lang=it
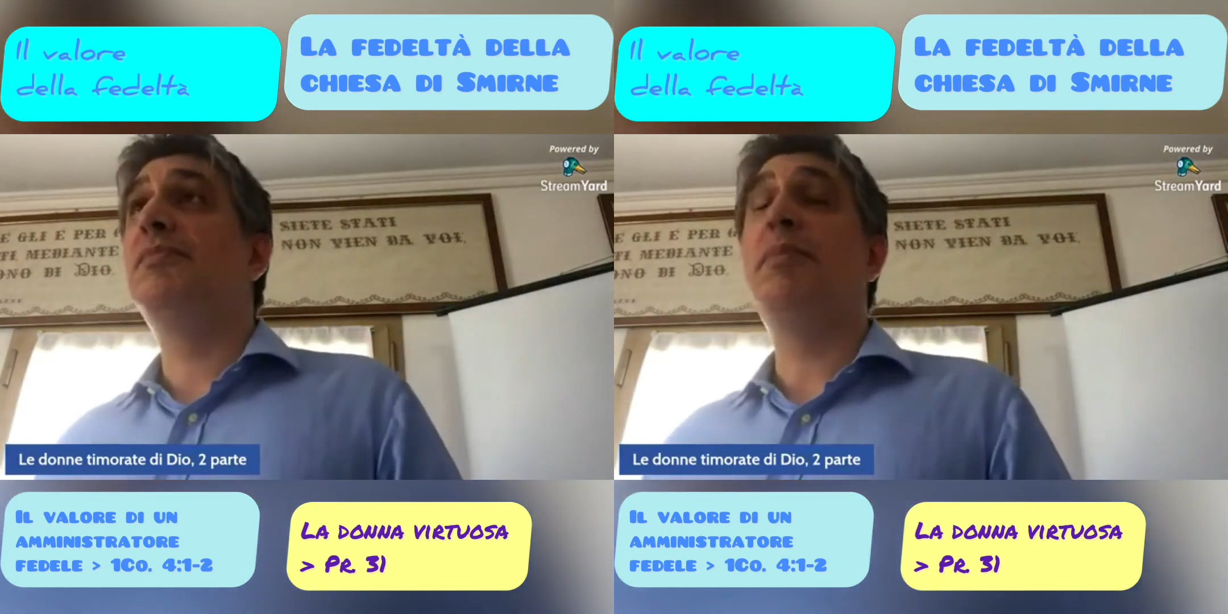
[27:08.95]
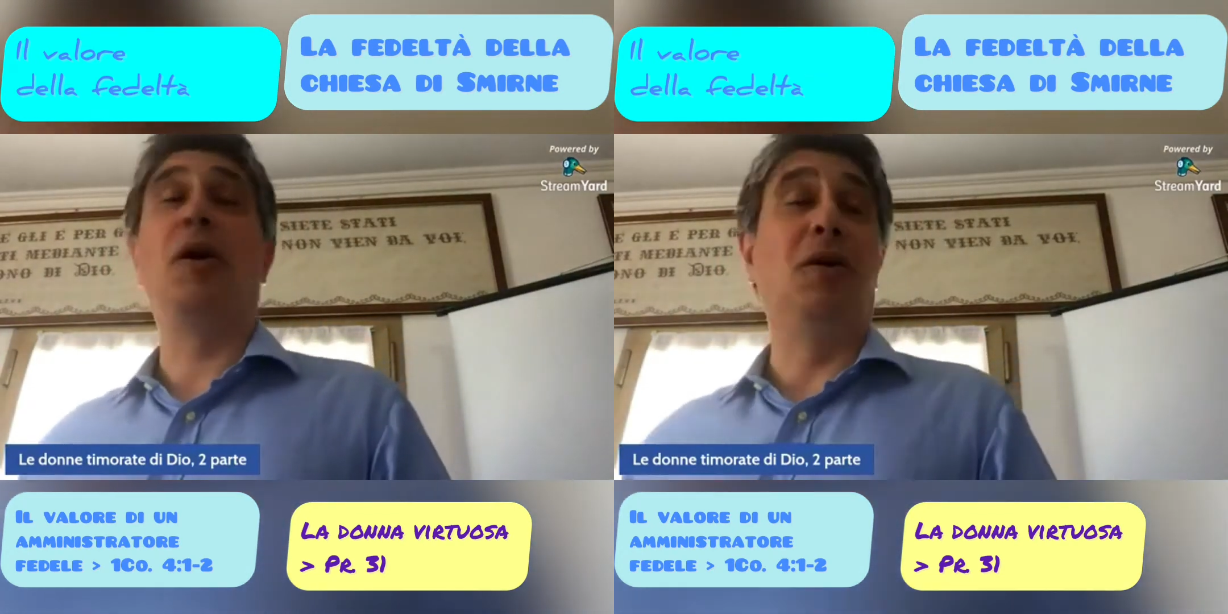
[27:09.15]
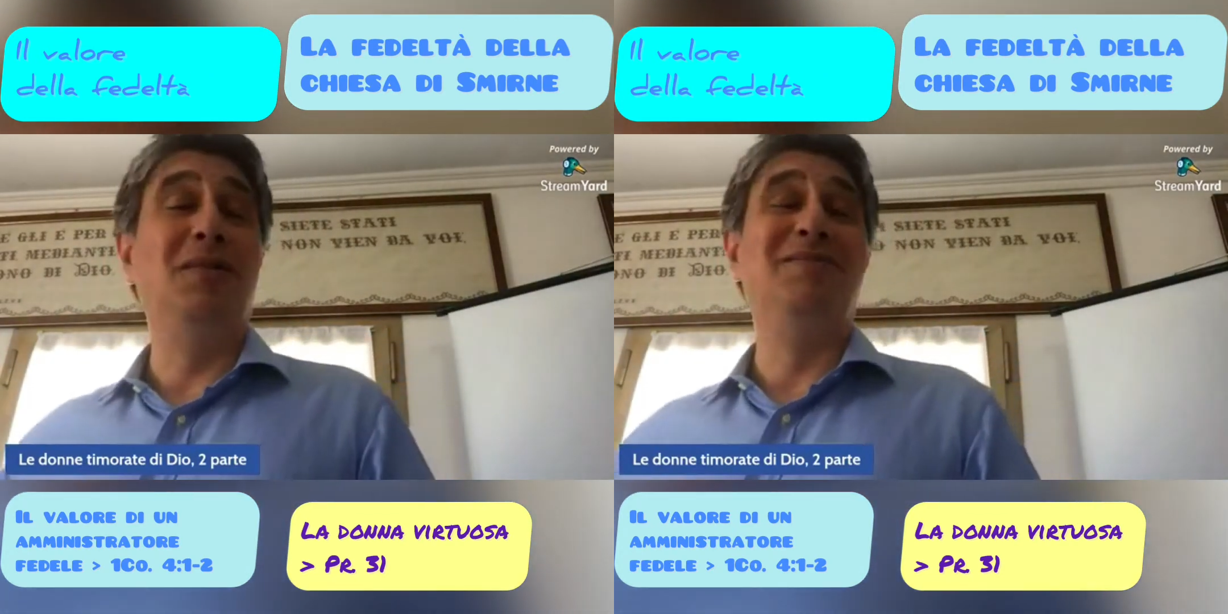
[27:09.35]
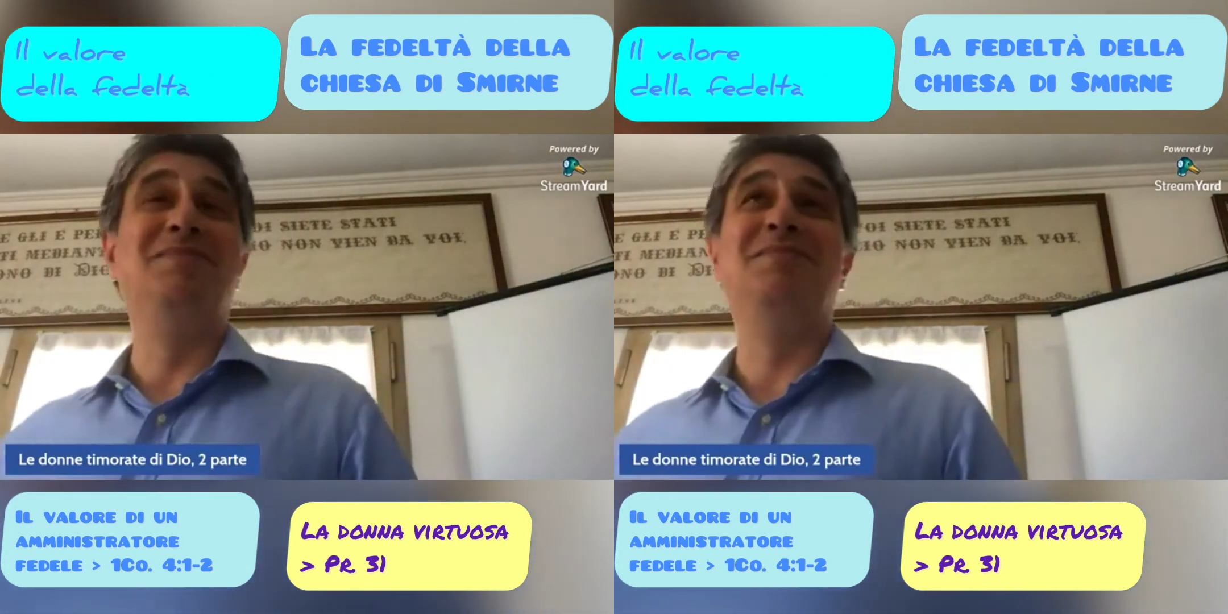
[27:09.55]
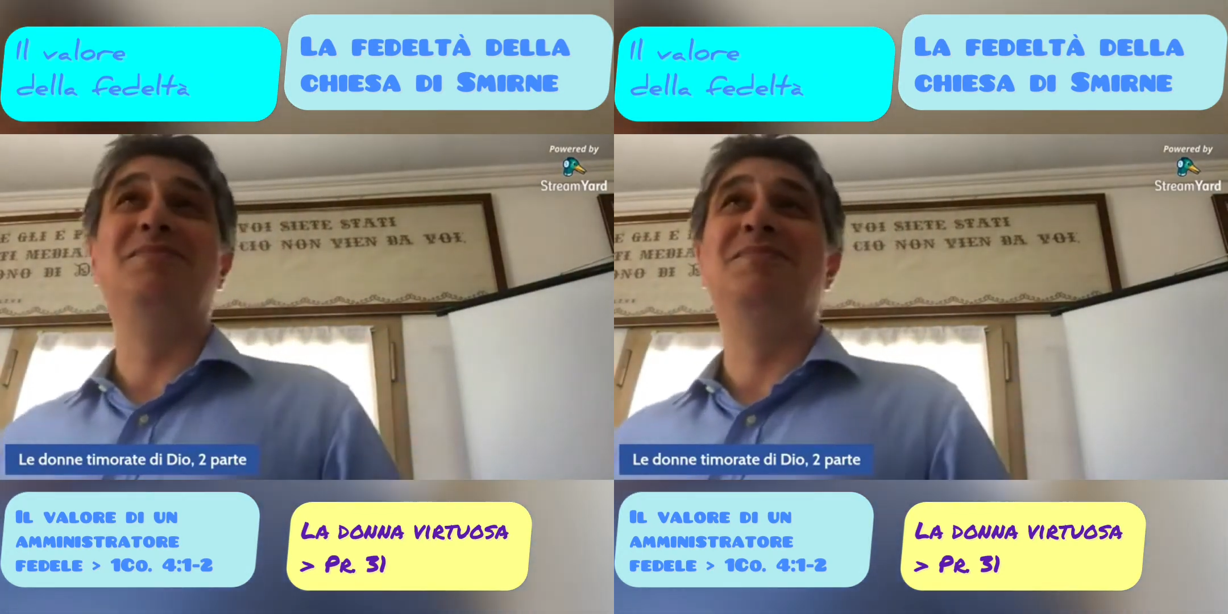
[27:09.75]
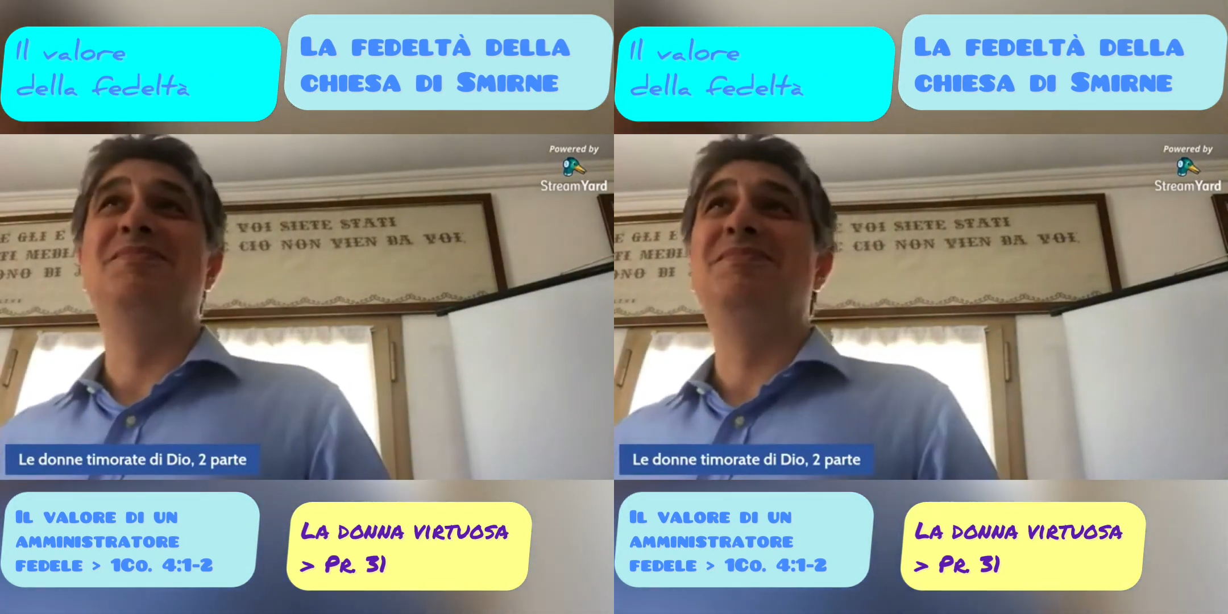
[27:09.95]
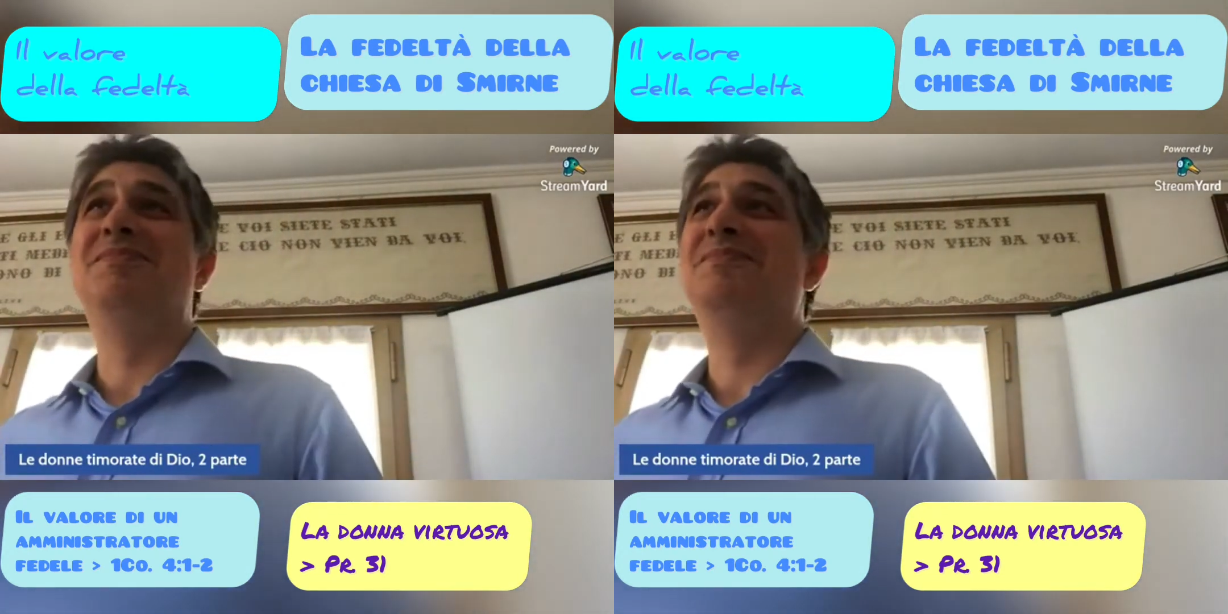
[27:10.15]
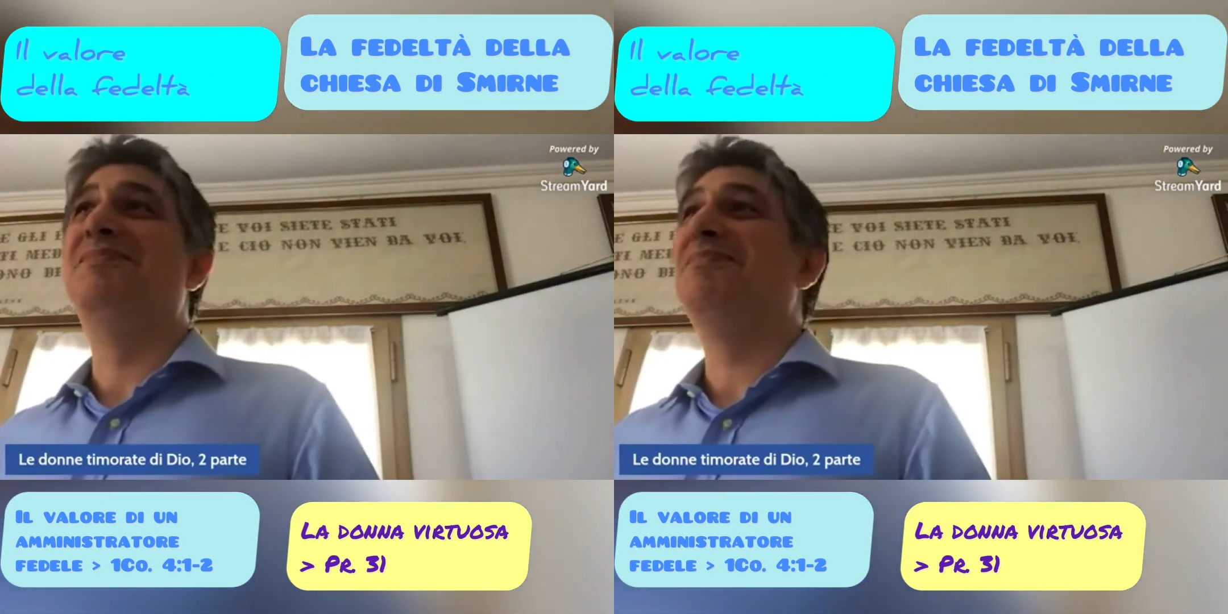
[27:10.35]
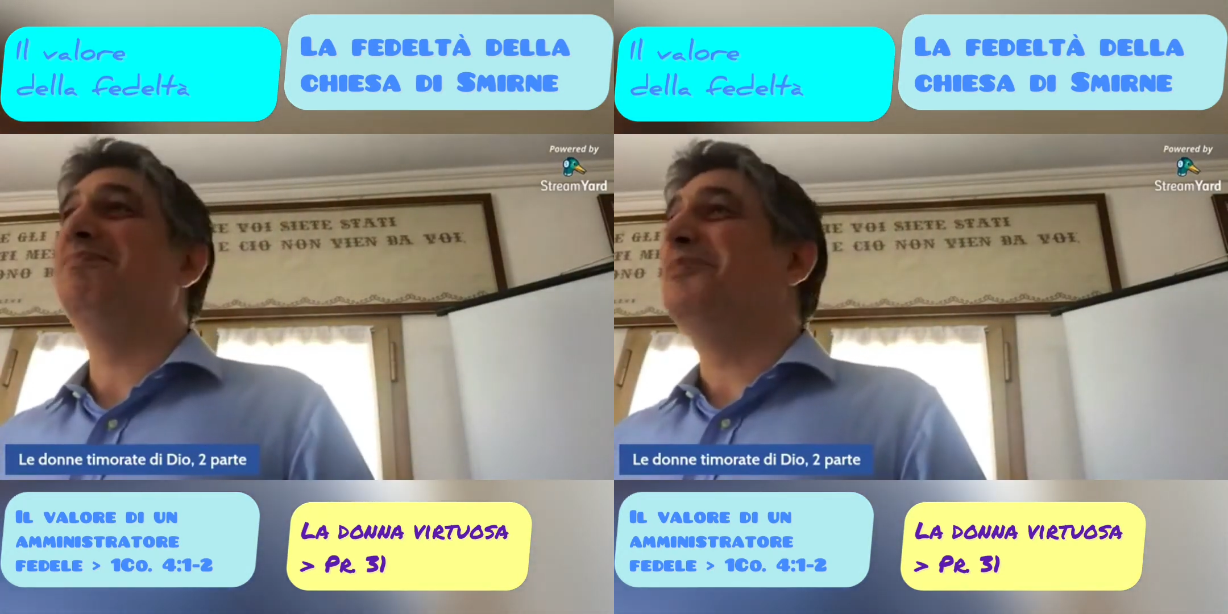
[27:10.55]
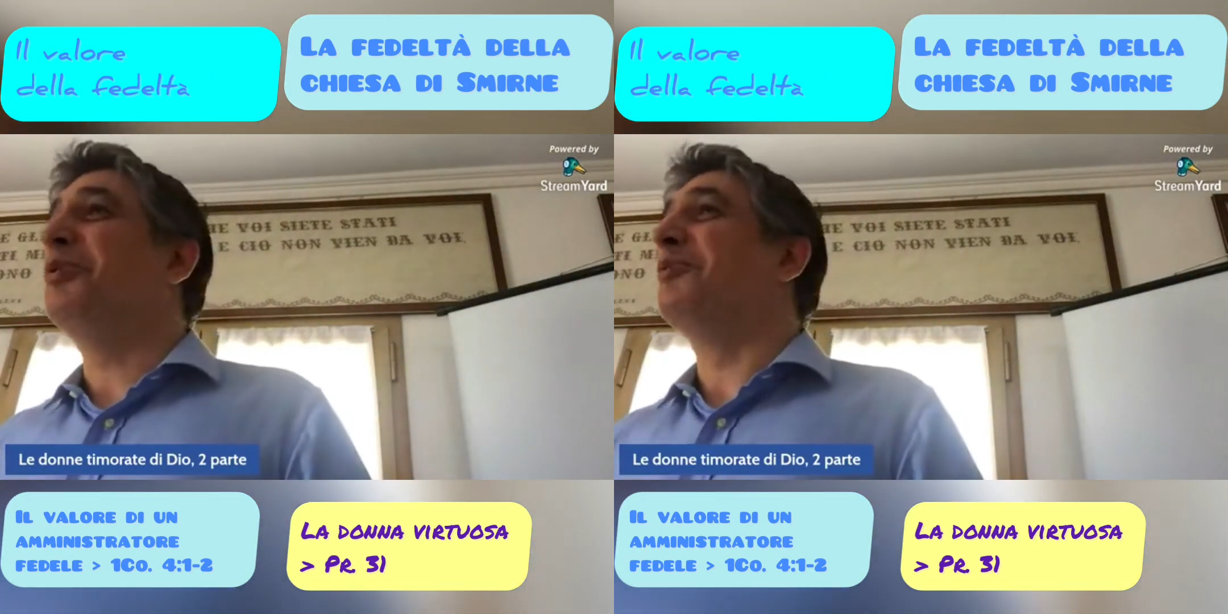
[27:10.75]
Però
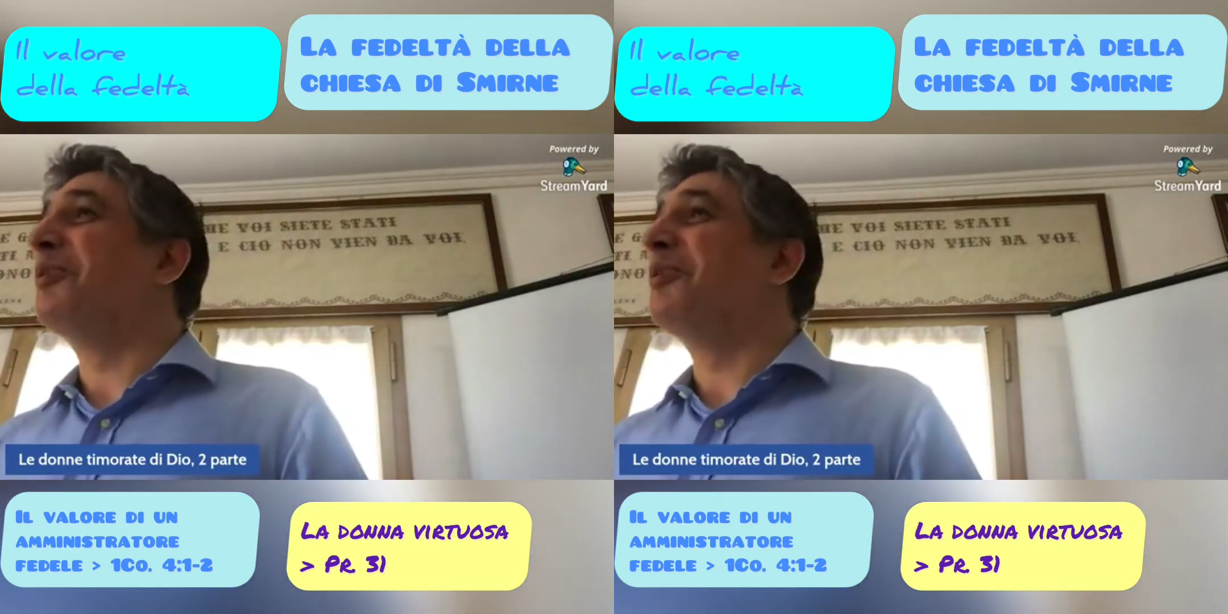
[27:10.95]
non,